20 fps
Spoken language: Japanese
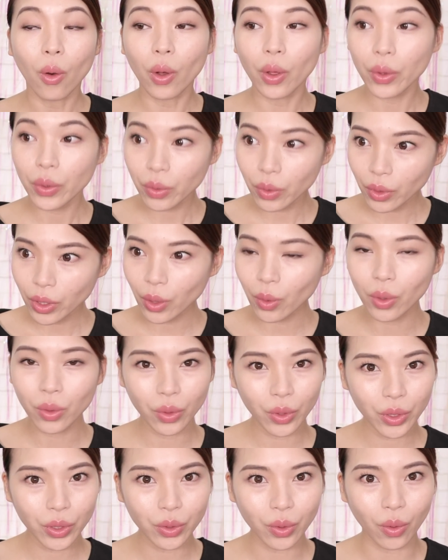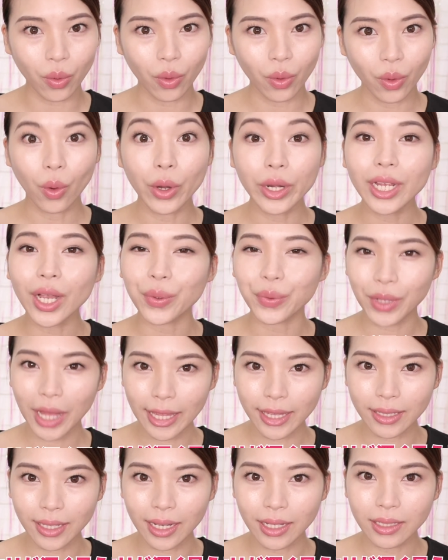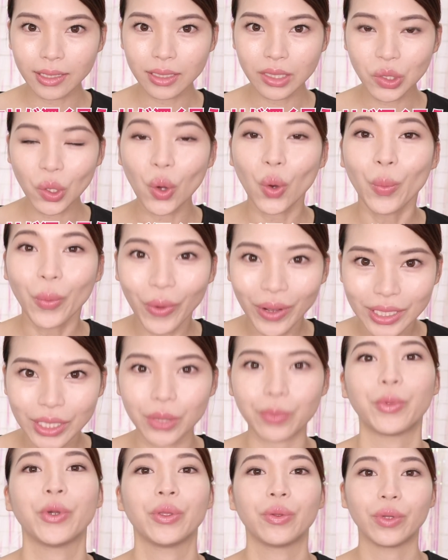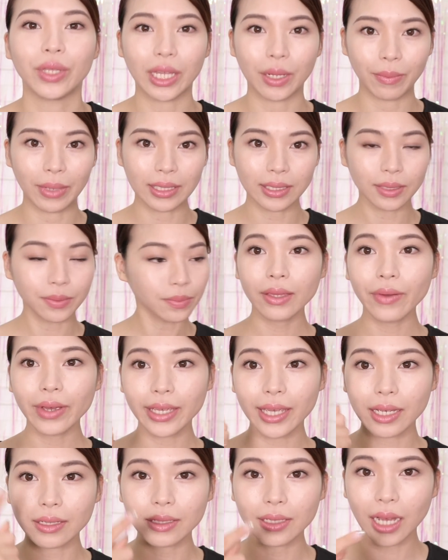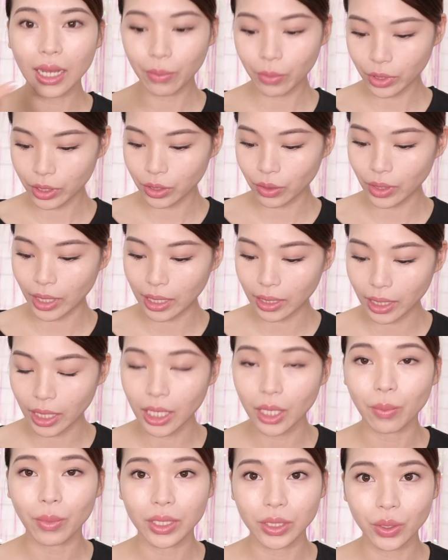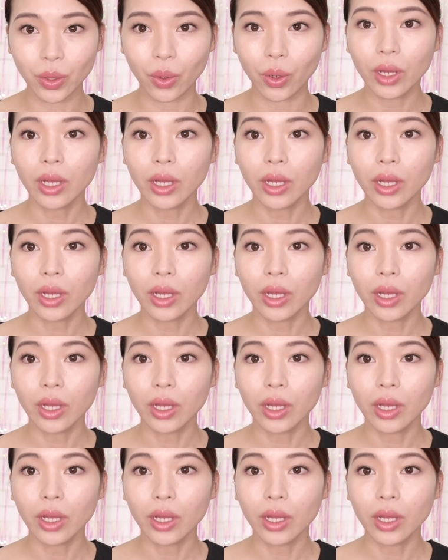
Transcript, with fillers: 本当にこの人彫りが深いんだなと思わせるポイントになりますでは逆側も一緒にやっていきましょ